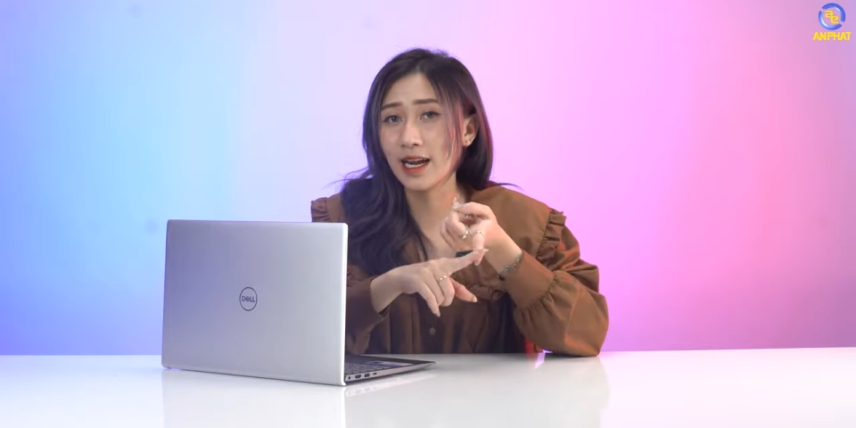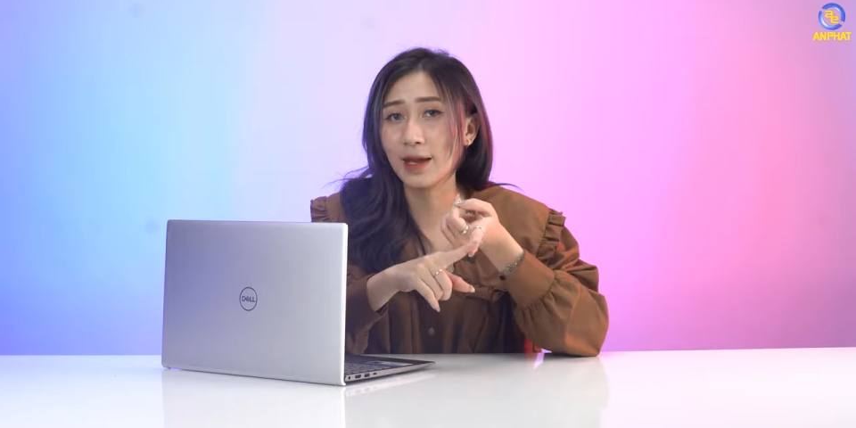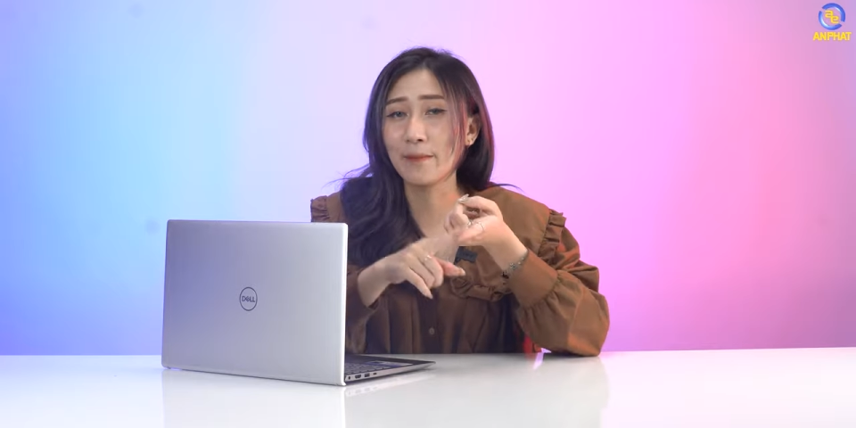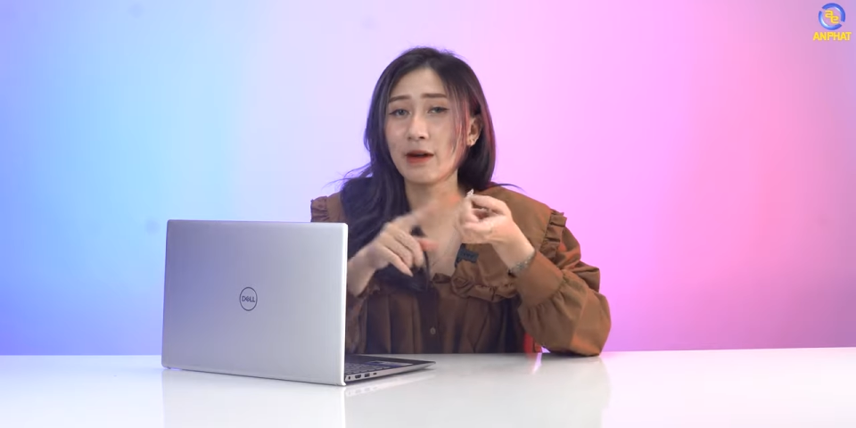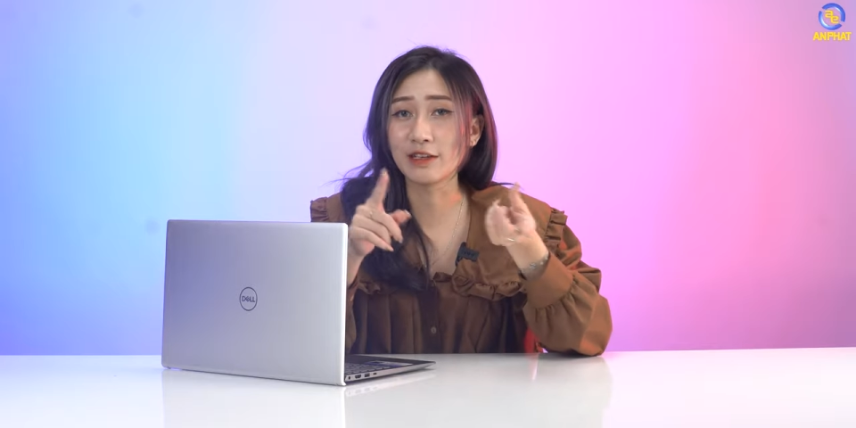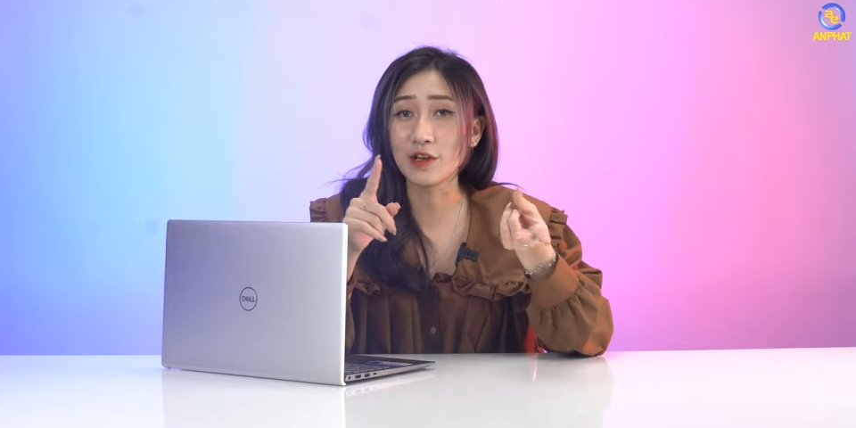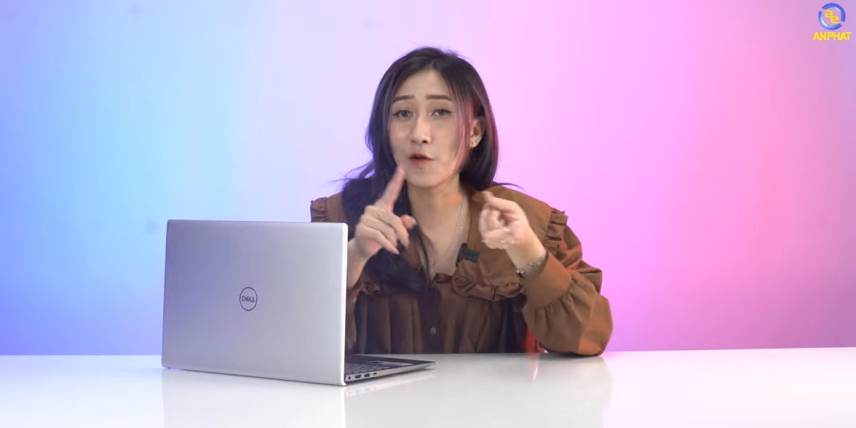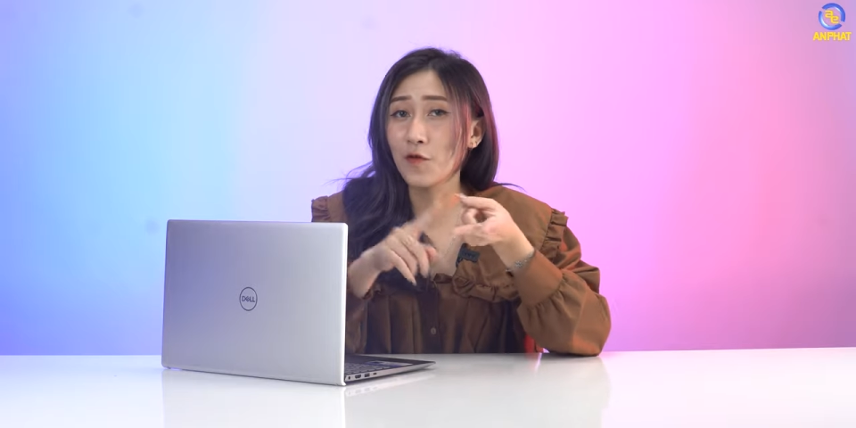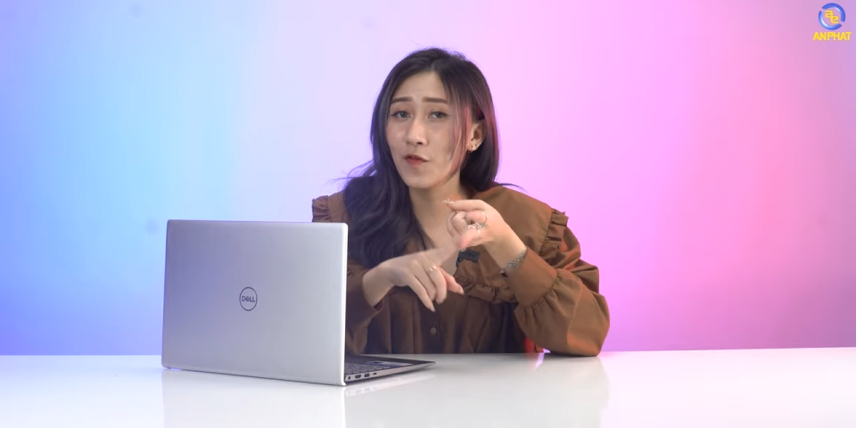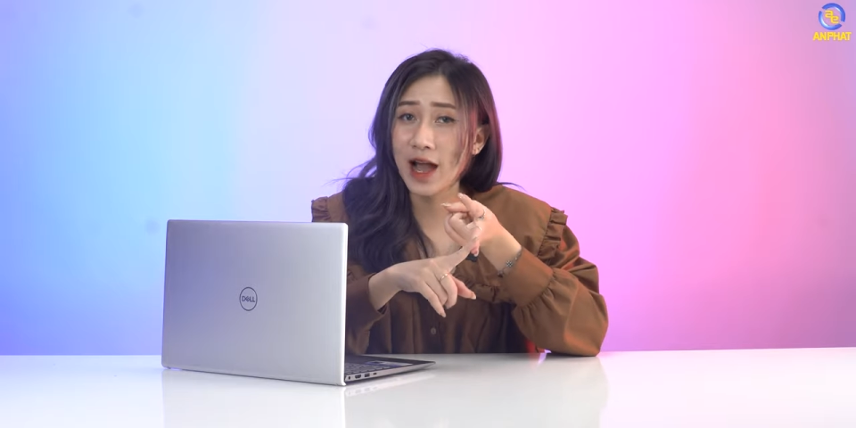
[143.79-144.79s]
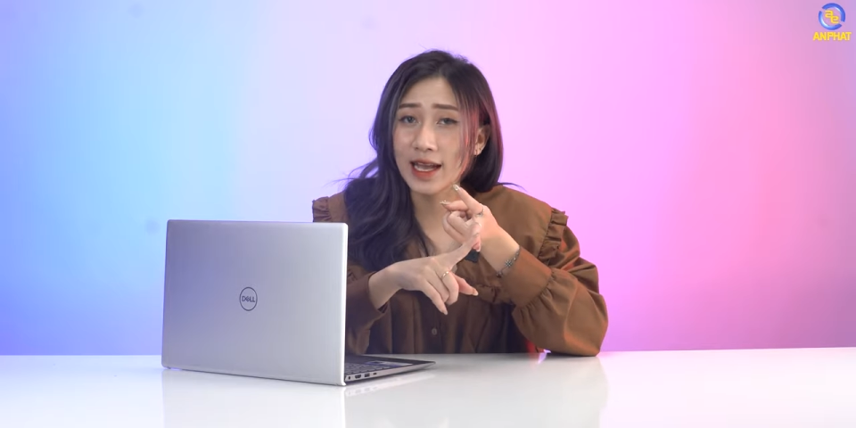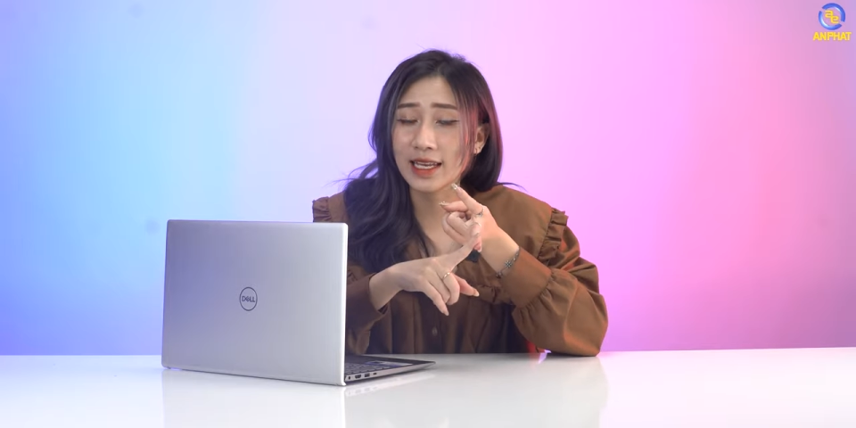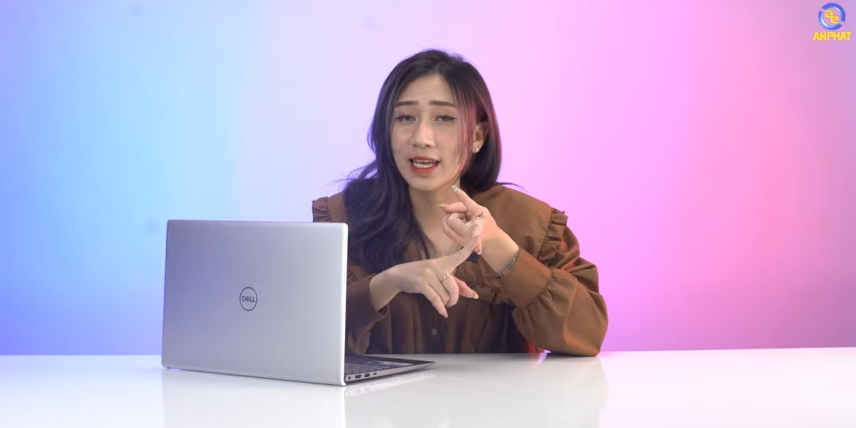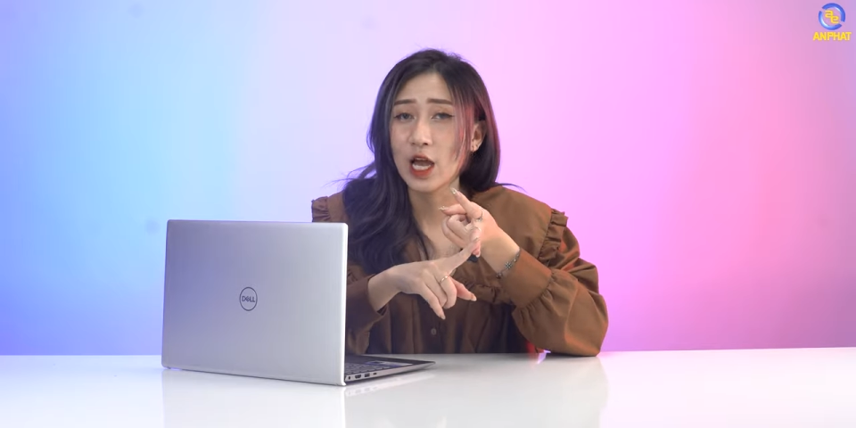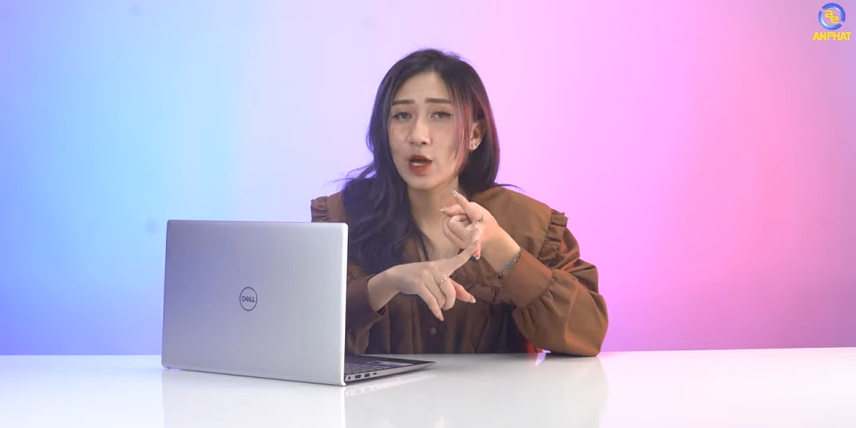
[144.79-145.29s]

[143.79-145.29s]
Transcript: này, mở nhiều file này